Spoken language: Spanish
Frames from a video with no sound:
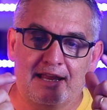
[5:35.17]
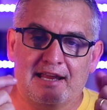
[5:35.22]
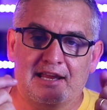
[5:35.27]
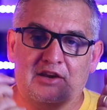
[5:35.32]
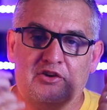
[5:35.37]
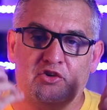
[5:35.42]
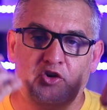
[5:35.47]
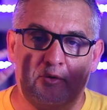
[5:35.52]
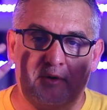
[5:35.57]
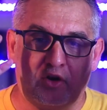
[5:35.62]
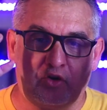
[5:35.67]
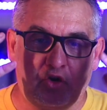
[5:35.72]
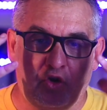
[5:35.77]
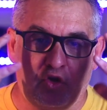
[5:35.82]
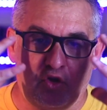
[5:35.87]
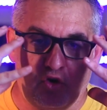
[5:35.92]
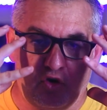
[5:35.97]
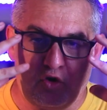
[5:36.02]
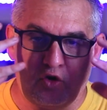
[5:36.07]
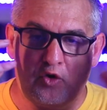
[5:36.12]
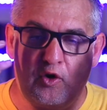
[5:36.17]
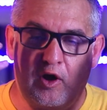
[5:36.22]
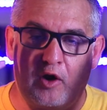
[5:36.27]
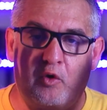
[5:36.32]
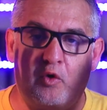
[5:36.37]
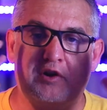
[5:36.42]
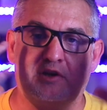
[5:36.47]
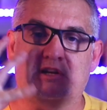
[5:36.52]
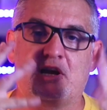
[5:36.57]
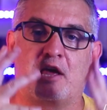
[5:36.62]
y sobre todo lo,
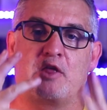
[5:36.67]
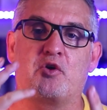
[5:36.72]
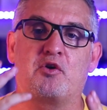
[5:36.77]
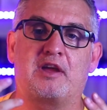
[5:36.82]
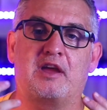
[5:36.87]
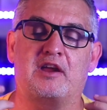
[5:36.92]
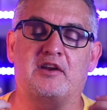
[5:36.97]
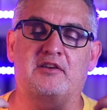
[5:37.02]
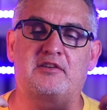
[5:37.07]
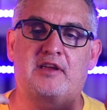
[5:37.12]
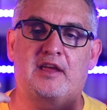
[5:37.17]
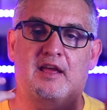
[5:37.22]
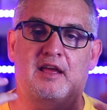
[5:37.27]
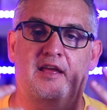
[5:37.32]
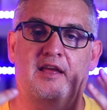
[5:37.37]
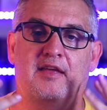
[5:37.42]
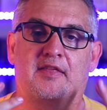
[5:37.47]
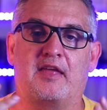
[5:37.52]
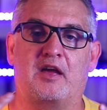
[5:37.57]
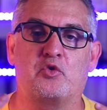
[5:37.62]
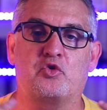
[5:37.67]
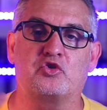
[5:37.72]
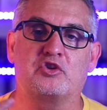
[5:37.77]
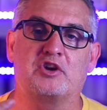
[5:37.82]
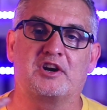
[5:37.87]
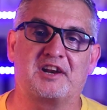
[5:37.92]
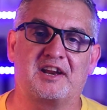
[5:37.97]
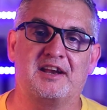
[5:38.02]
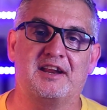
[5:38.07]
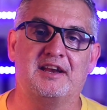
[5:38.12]
acolchado que es que da
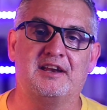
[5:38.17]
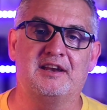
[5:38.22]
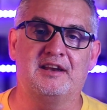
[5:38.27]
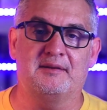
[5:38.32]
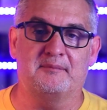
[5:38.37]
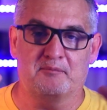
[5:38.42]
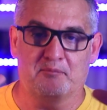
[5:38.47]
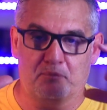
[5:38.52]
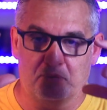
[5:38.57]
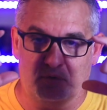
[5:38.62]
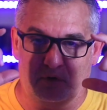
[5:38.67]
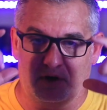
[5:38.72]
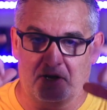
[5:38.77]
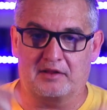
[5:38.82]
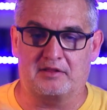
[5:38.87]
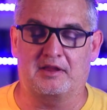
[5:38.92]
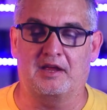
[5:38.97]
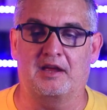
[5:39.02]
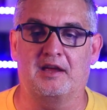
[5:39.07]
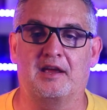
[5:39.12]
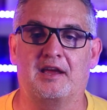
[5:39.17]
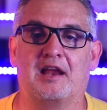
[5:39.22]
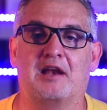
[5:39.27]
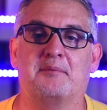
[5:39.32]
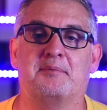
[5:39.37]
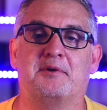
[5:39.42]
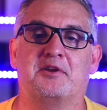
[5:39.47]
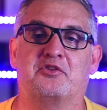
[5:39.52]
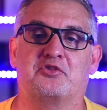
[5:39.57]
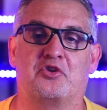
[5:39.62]
gusto y ponerte el
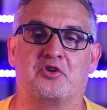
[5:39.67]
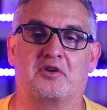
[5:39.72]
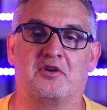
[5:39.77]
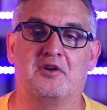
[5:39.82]
visor.